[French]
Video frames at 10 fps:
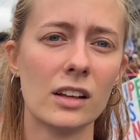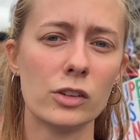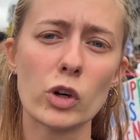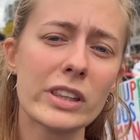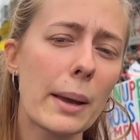
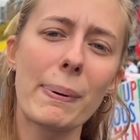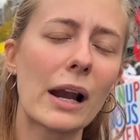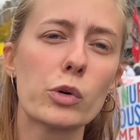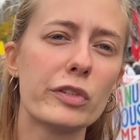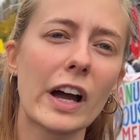donnée par
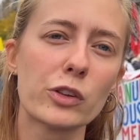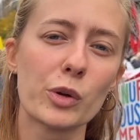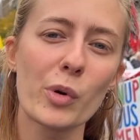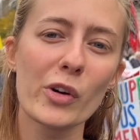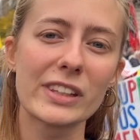le
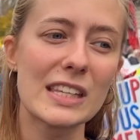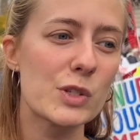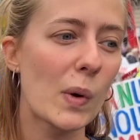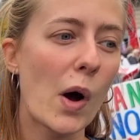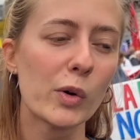gouvernement qui
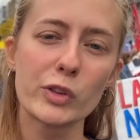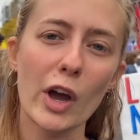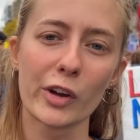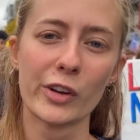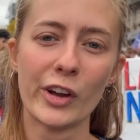sont à
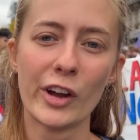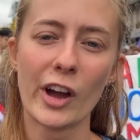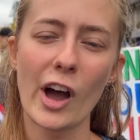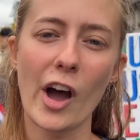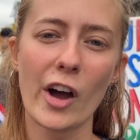hauteur
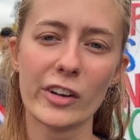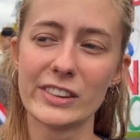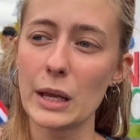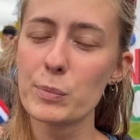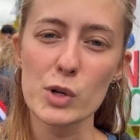
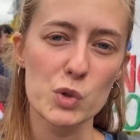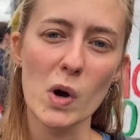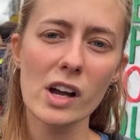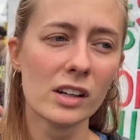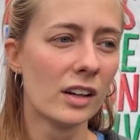des
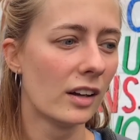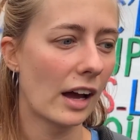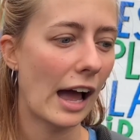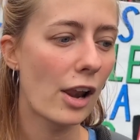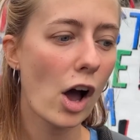besoins
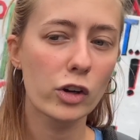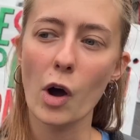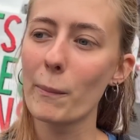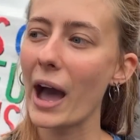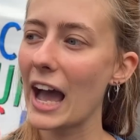alors
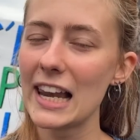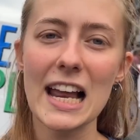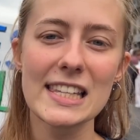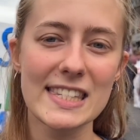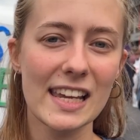qu'en
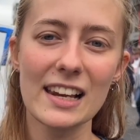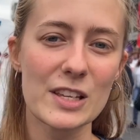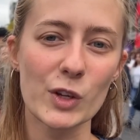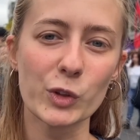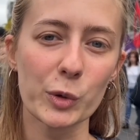parallèle, c'est
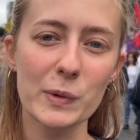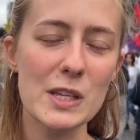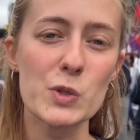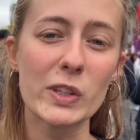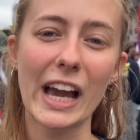les
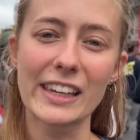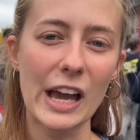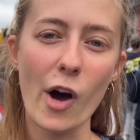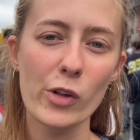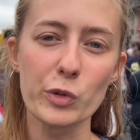entreprises du CAC
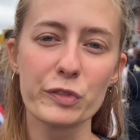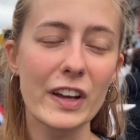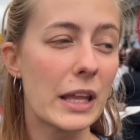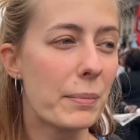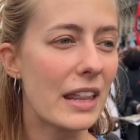40 qui ont
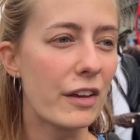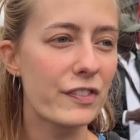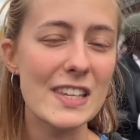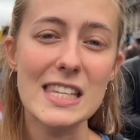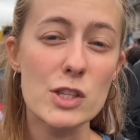fait des
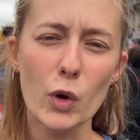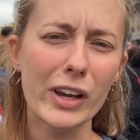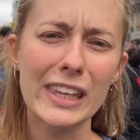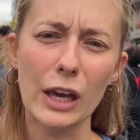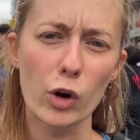bénéfices
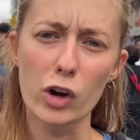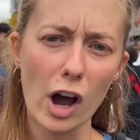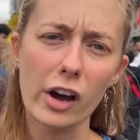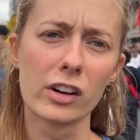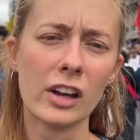historiques et
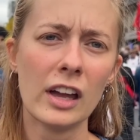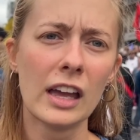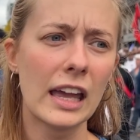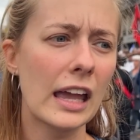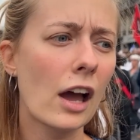records,
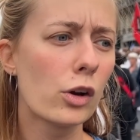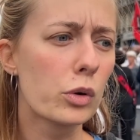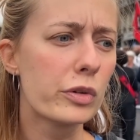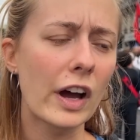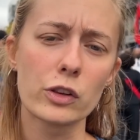et euh, le
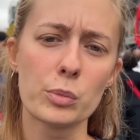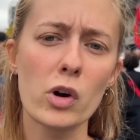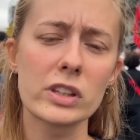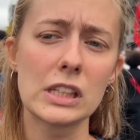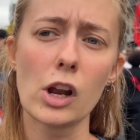
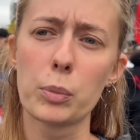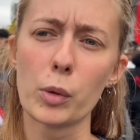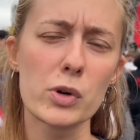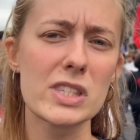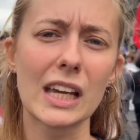gouvernement qui leur
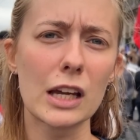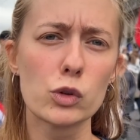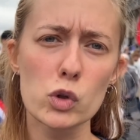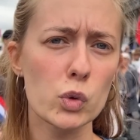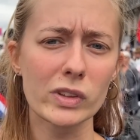propose des
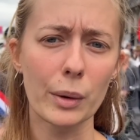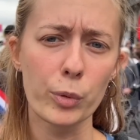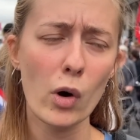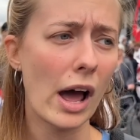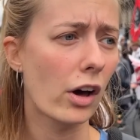réductions
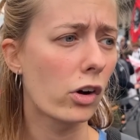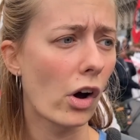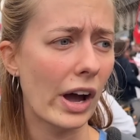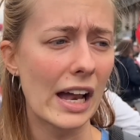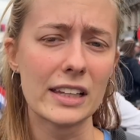d'impôts, alors
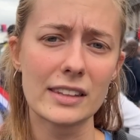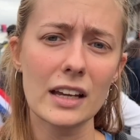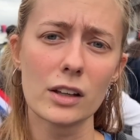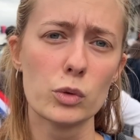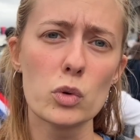qu'en réalité,
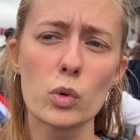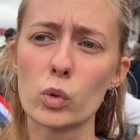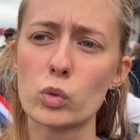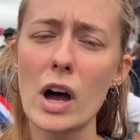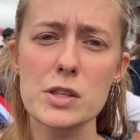nous,
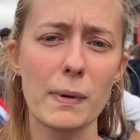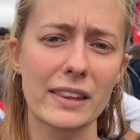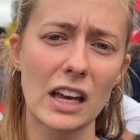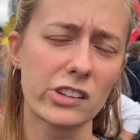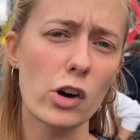on doit se
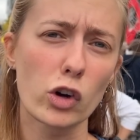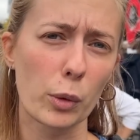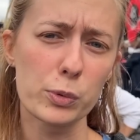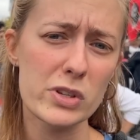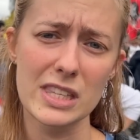partager
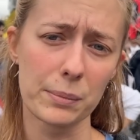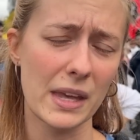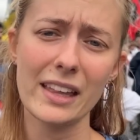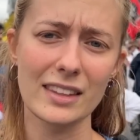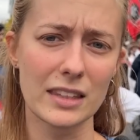encore plus des
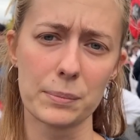miettes et des